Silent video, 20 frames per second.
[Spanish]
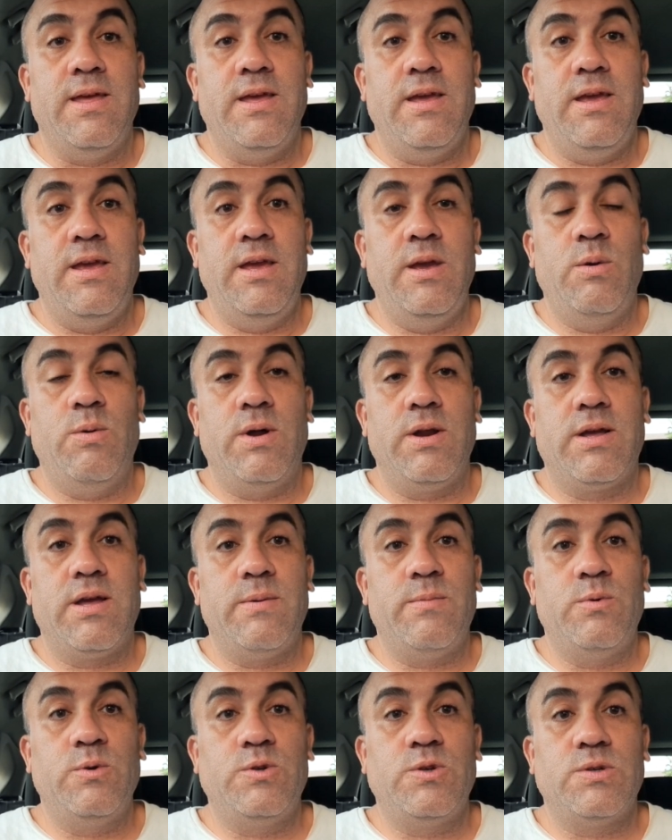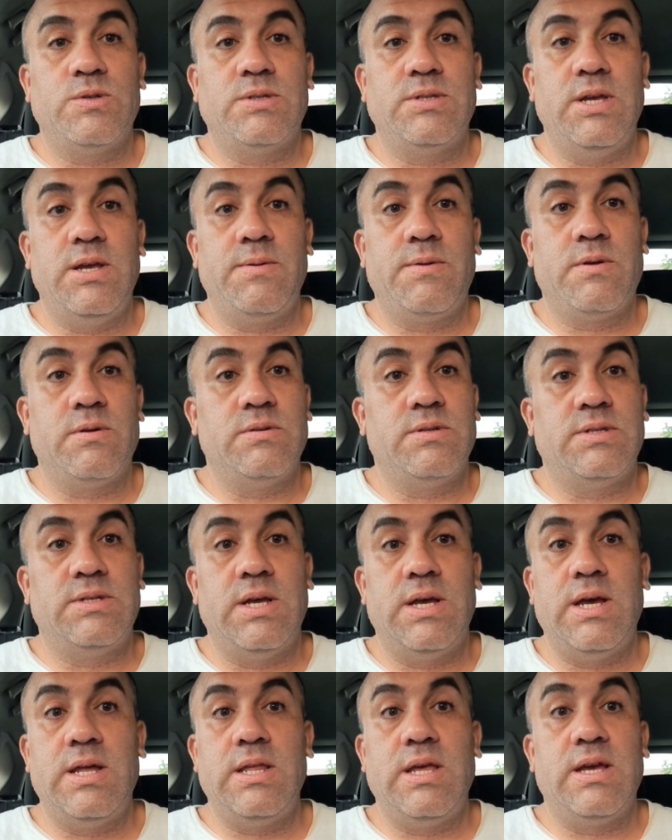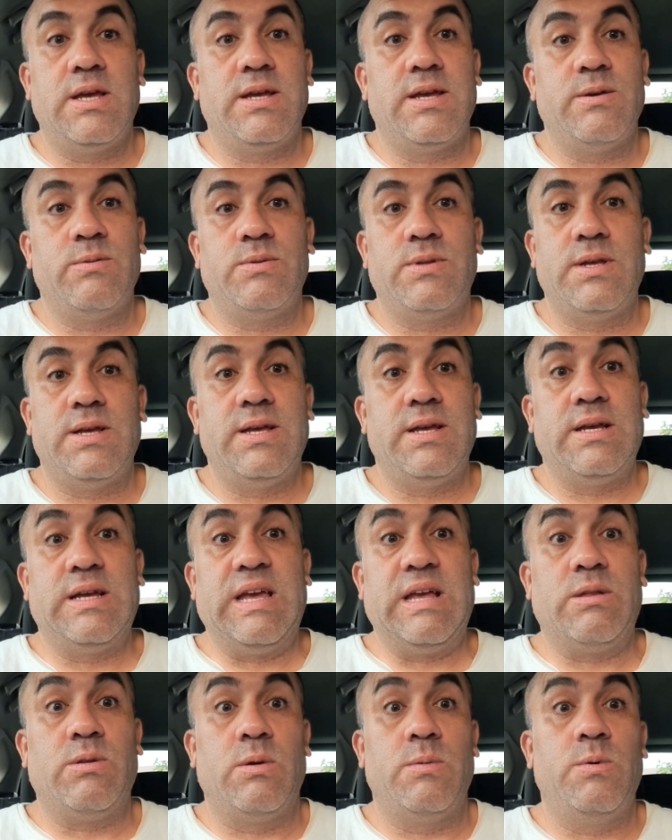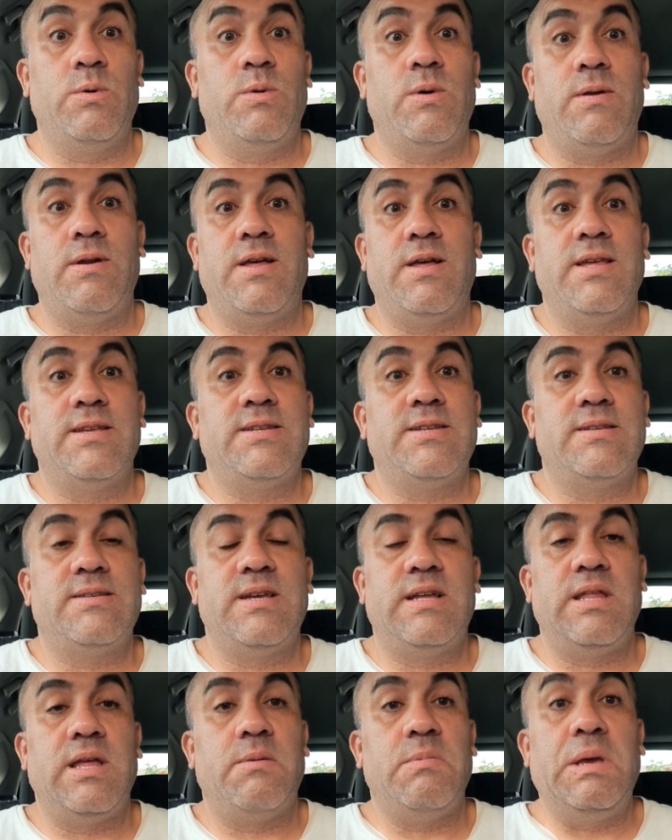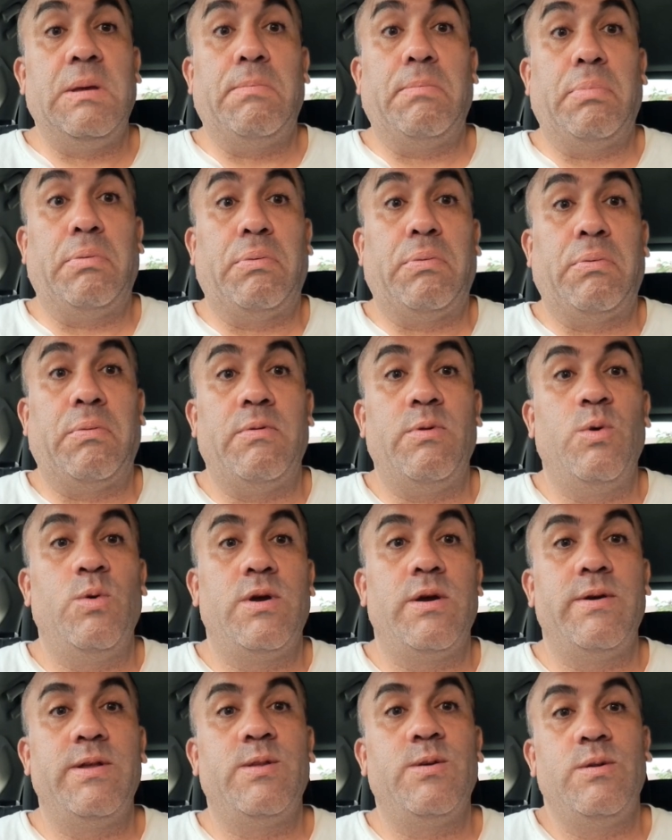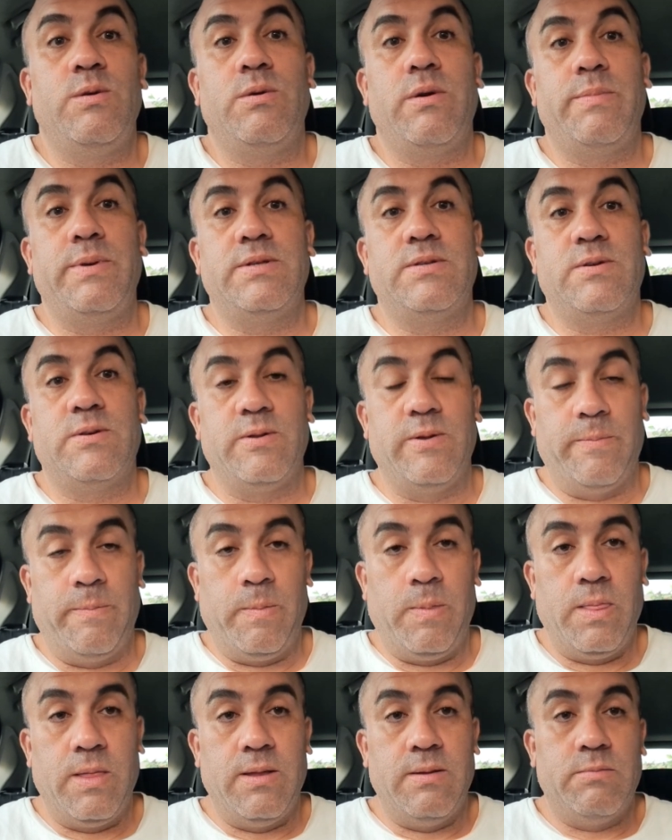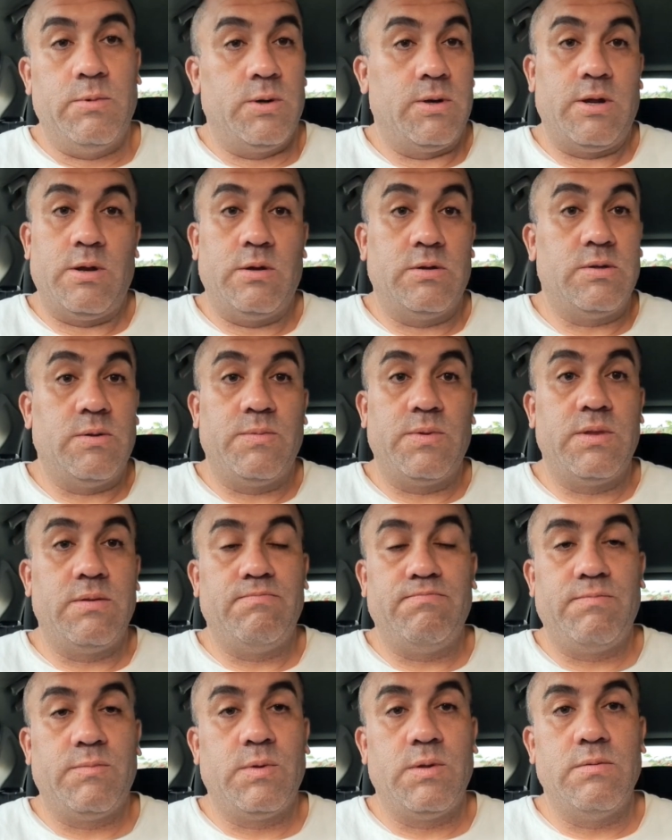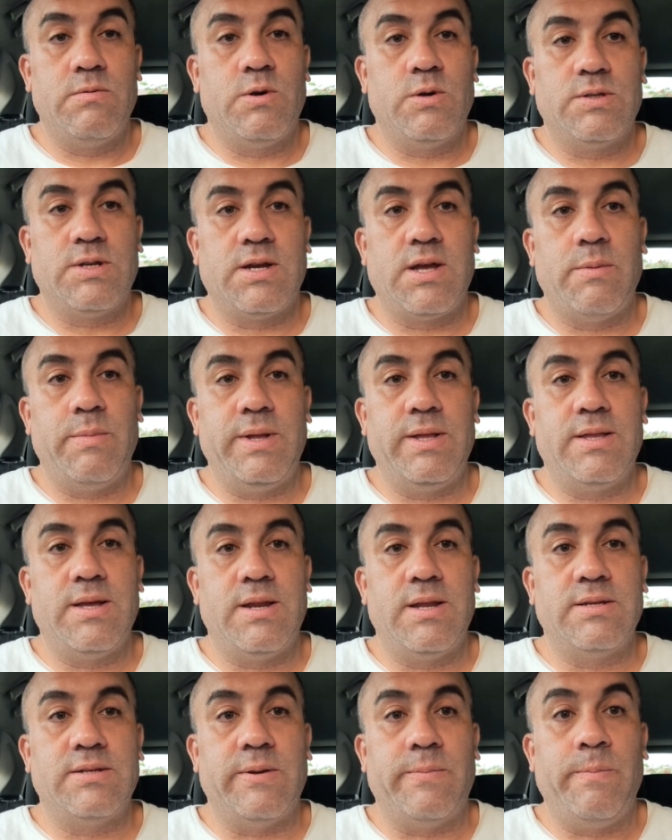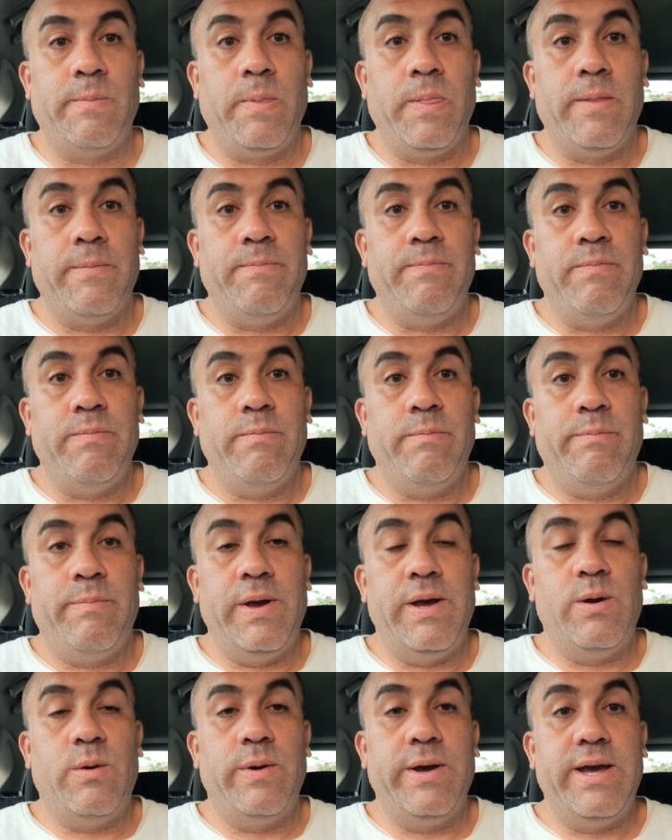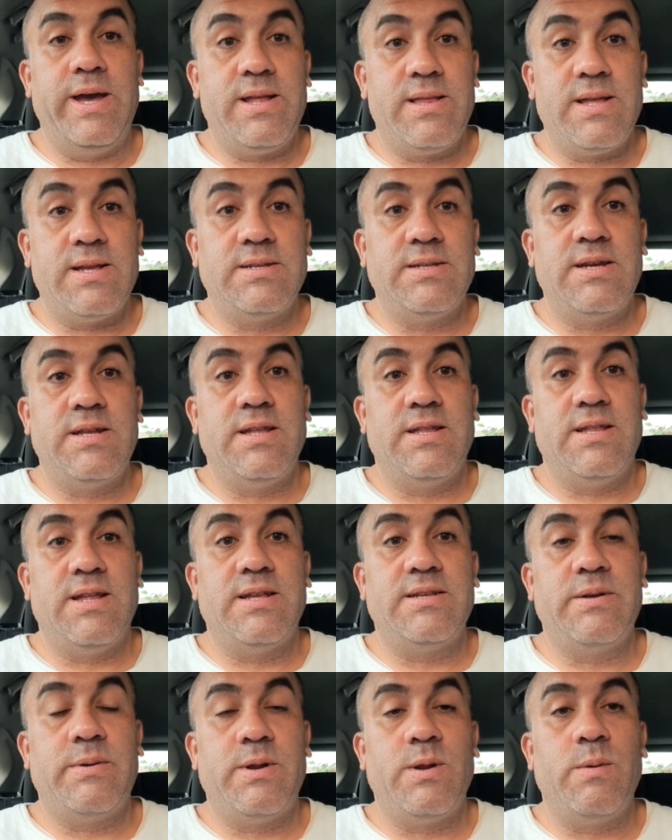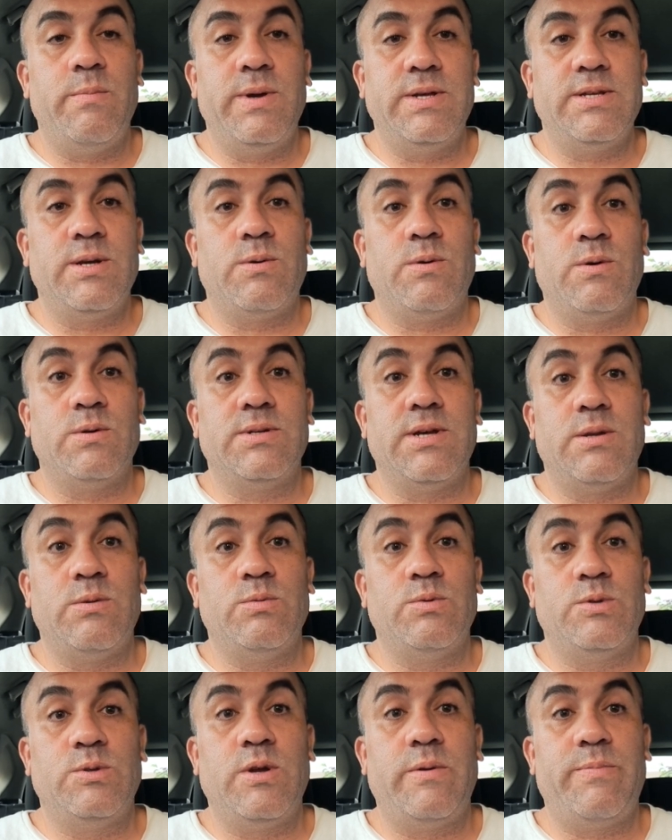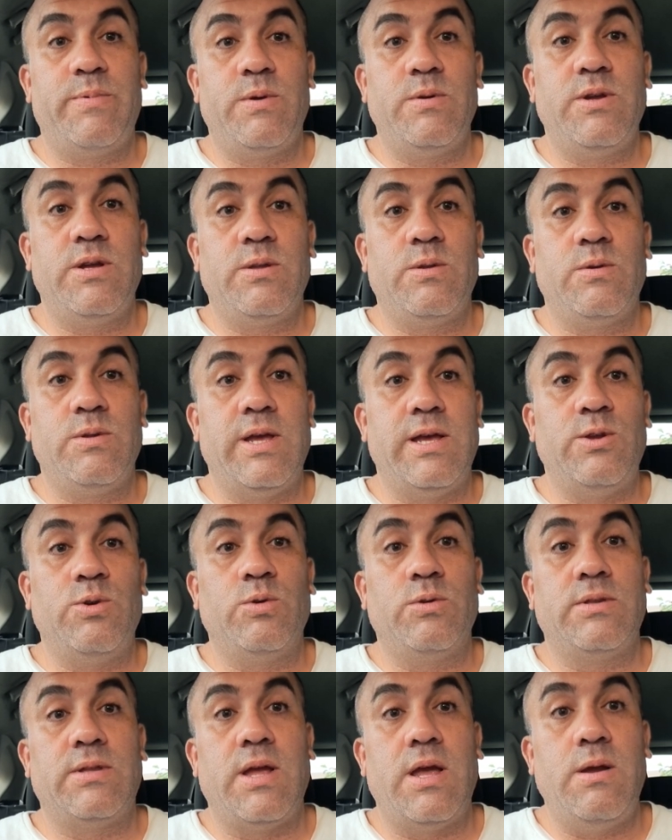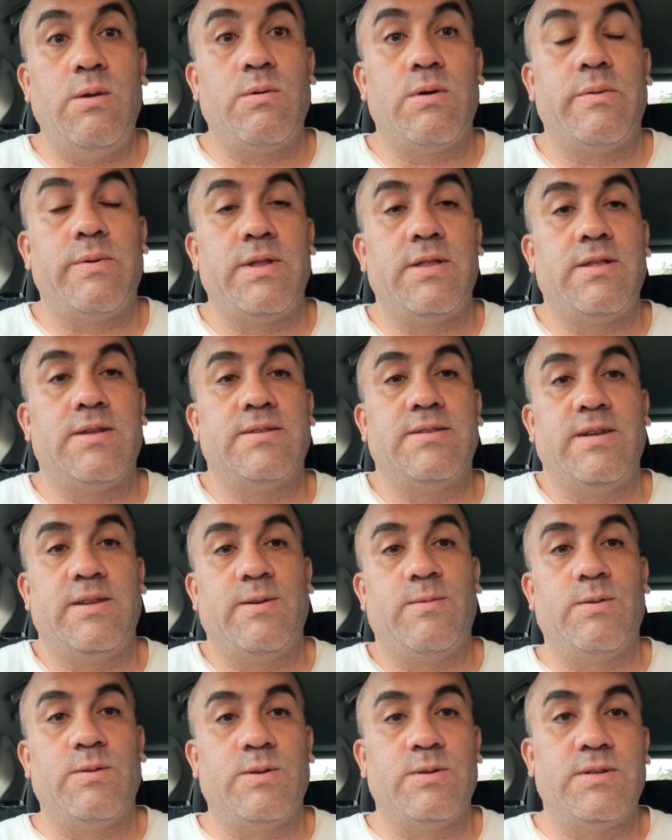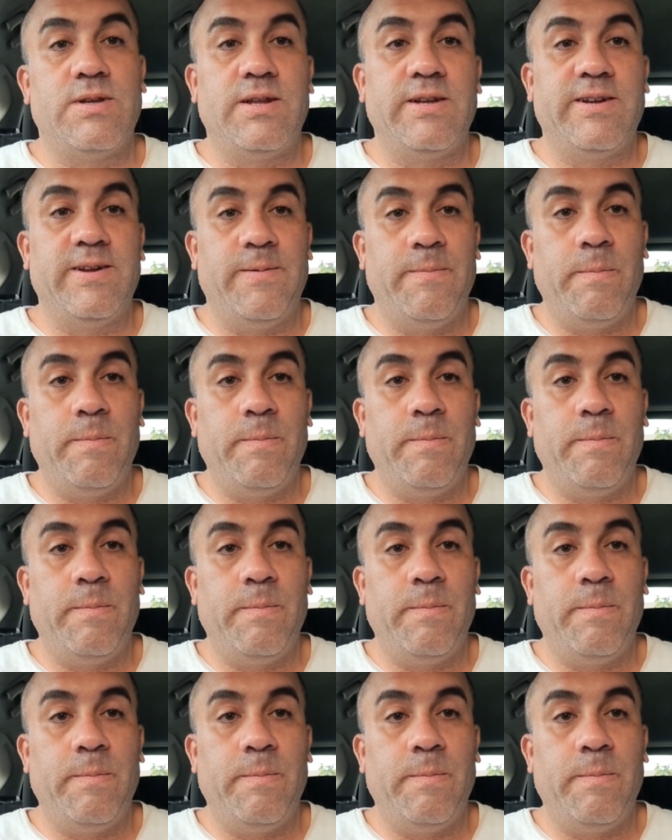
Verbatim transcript: Igual que muchos sitcom series que ustedes, que todo el mundo habla de esa serie, a mí nunca he visto ningún episodio, porque no son cosas que me interesan. Pero esta serie, de hace varios meses, cuando se anunció el proyecto, dije, yo tengo que ver esta serie cuando salga.